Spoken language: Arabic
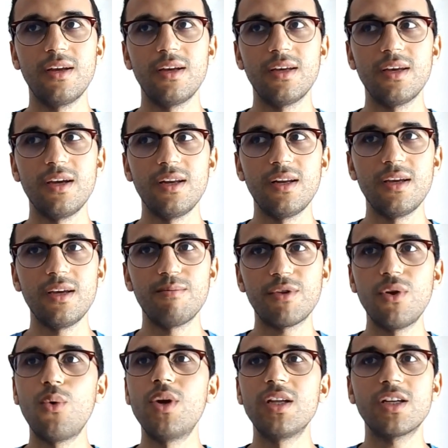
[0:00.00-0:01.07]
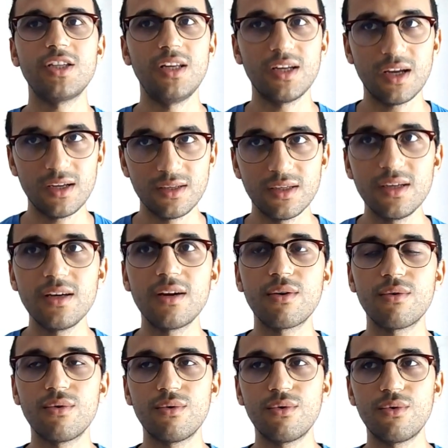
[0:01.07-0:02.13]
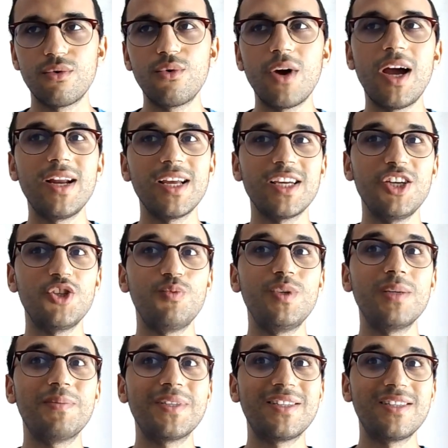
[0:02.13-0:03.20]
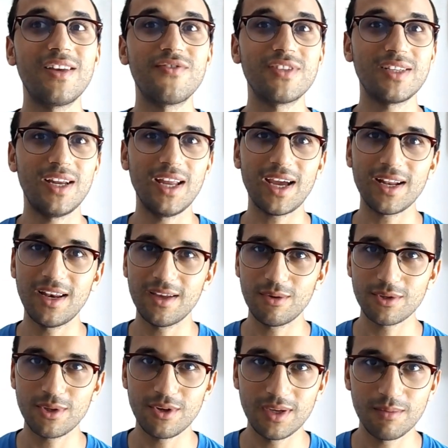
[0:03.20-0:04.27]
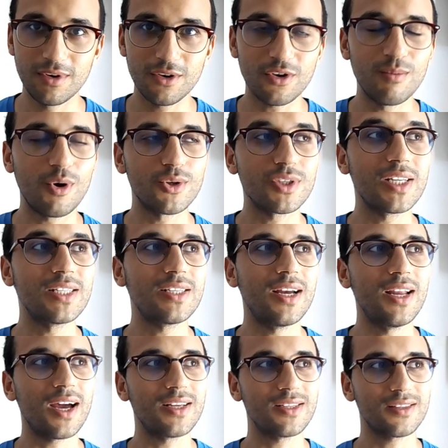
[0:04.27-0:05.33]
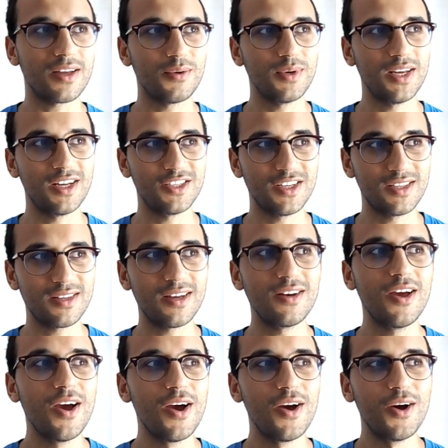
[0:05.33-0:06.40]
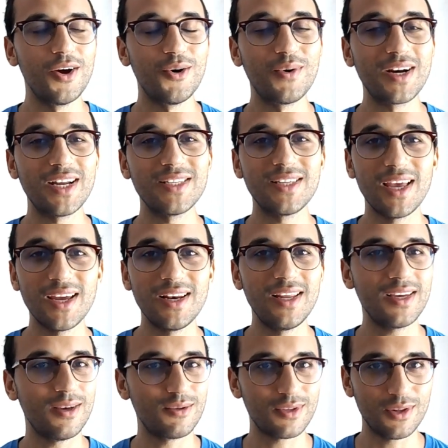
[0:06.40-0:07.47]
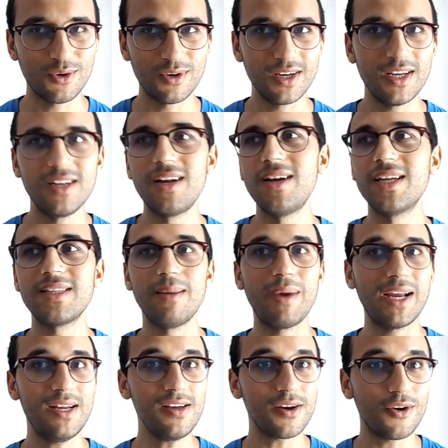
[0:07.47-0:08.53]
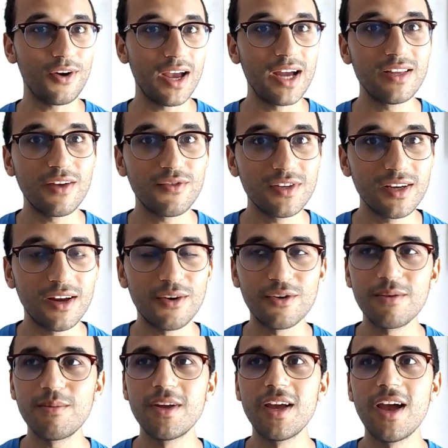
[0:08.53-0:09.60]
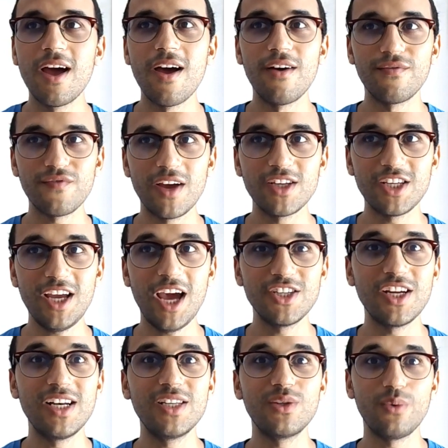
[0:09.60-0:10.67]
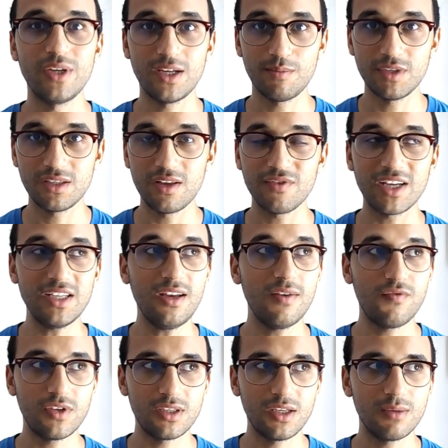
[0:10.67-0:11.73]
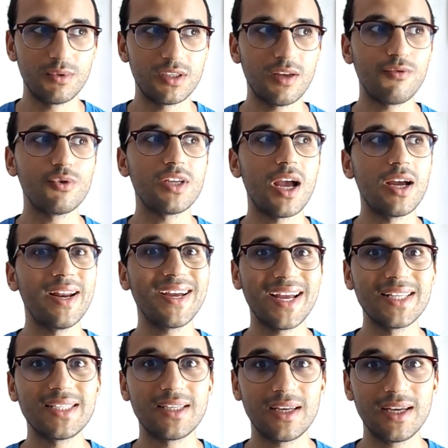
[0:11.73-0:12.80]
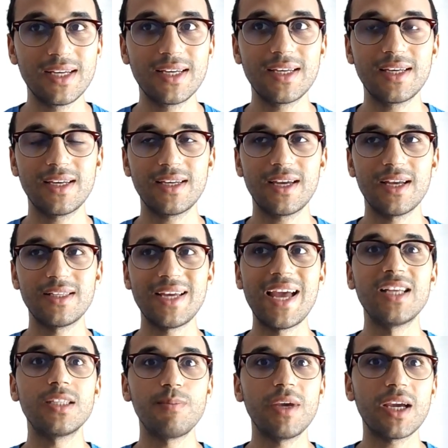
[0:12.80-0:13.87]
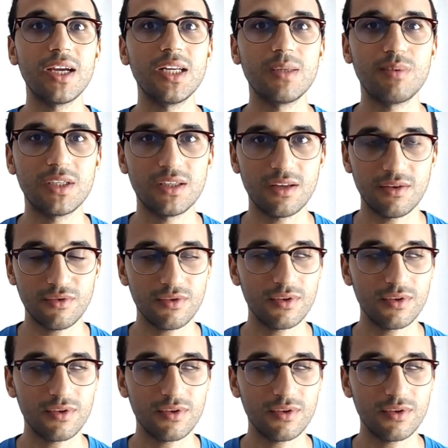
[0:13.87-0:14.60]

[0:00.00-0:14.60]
يعني متنوع داكشي اللي كندير وانا كيعجبني بزاف التعليقات اللي كيوصلوني منكم خصوصا التعليقات الطويله جدا والرسائل اللي كيوصلوني على الناس اللي باغيين يحققوا الاهداف ديالهم فشي حاجه اللي زوينه بزاف كتحفزني بزاف وحتى انا كت كتانسبيريني بزاف